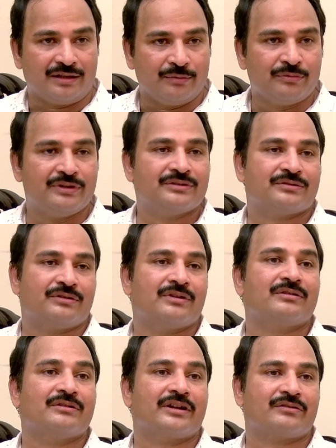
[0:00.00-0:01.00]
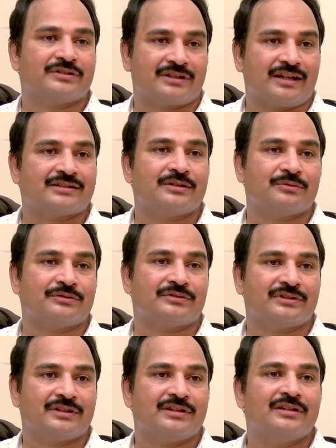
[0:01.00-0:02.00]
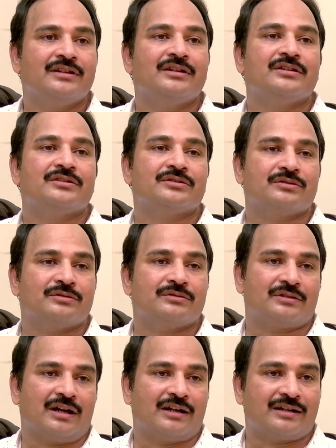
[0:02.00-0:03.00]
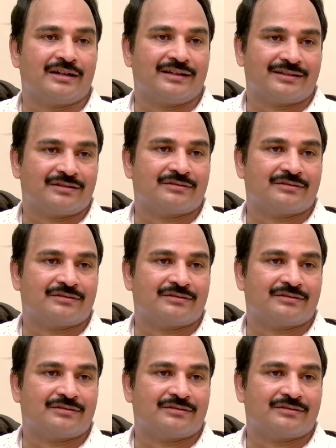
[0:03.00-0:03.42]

ఇమిడించుకోవడం కూడా కొంచెం కష్టం అవుతుంది సో అట్లాంటి